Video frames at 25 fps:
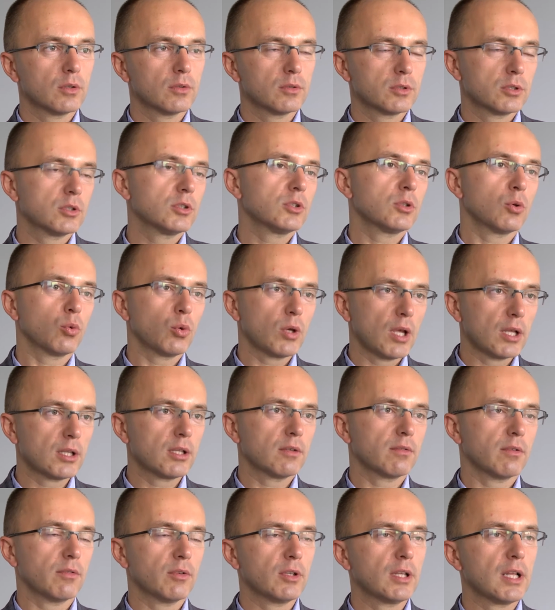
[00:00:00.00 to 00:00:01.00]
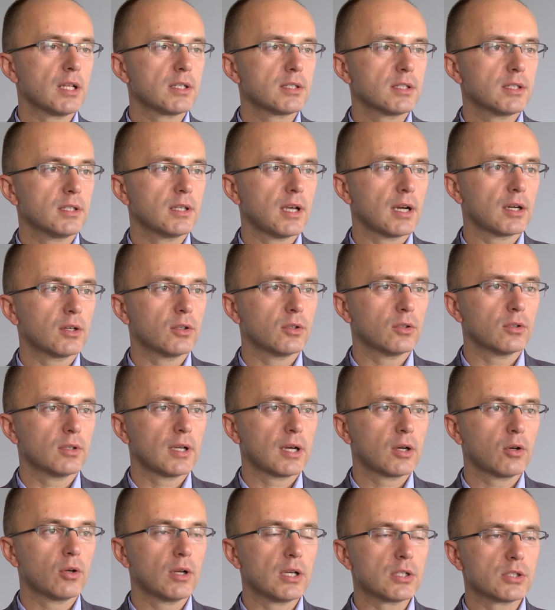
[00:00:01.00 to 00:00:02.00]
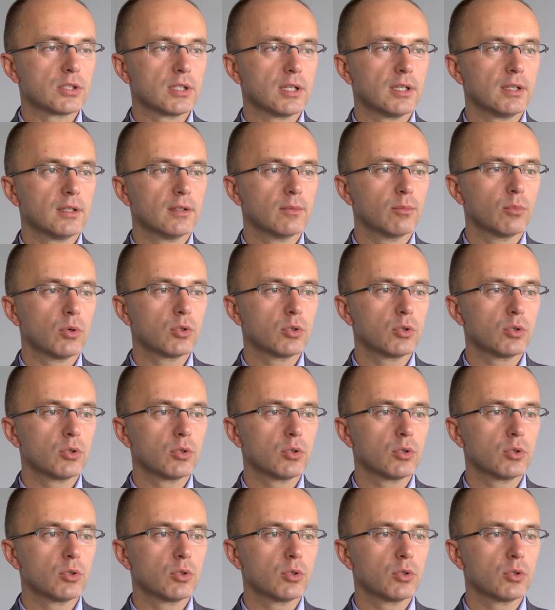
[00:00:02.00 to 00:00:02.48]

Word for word: czyli są ujęte w ewidencji jako, jako leśne,